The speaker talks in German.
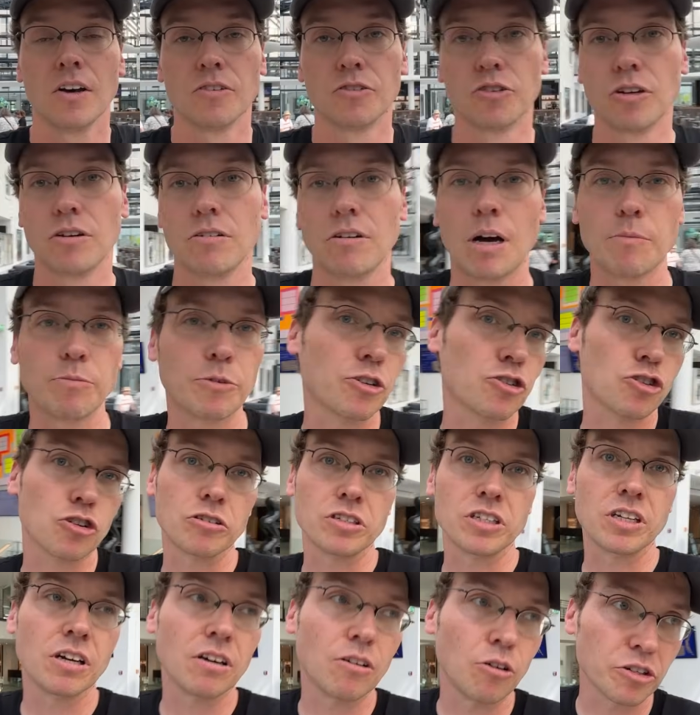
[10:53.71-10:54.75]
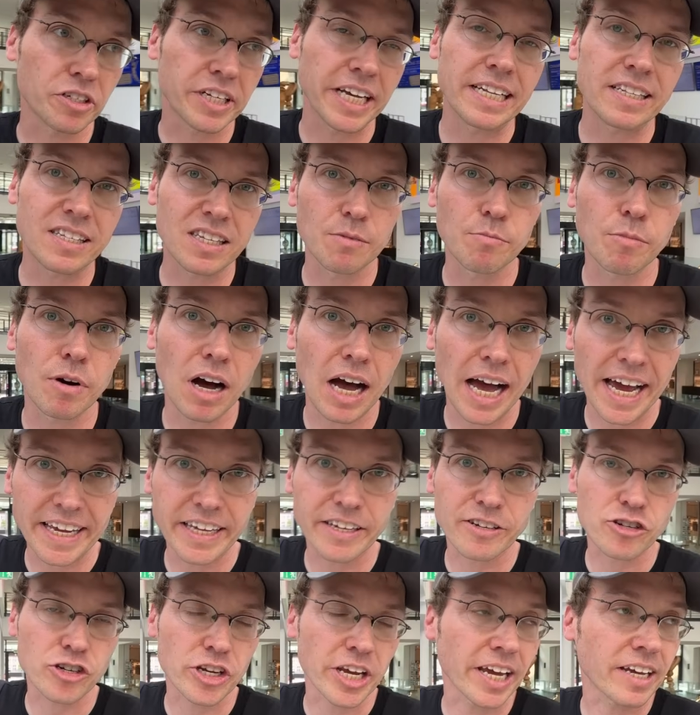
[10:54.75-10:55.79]
ne, haben dann schon ihr Hotelzimmer
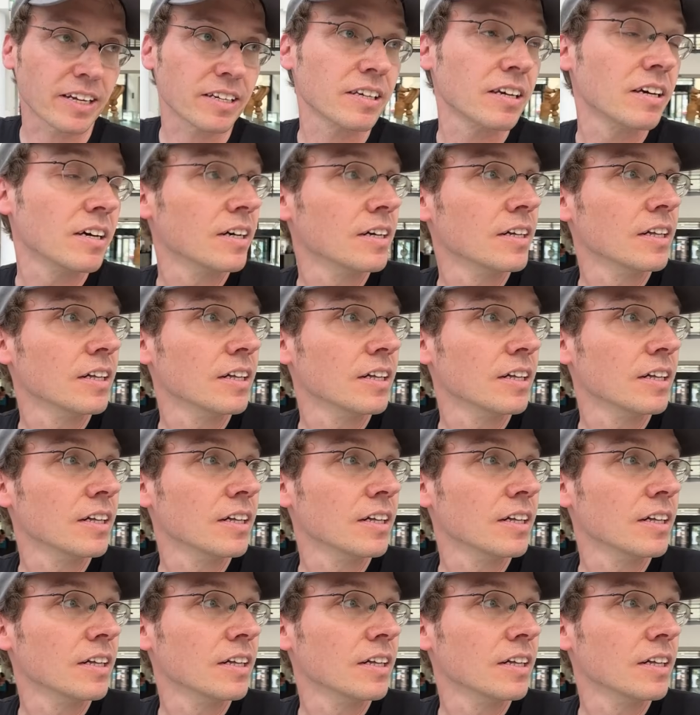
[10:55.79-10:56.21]
eingecheckt.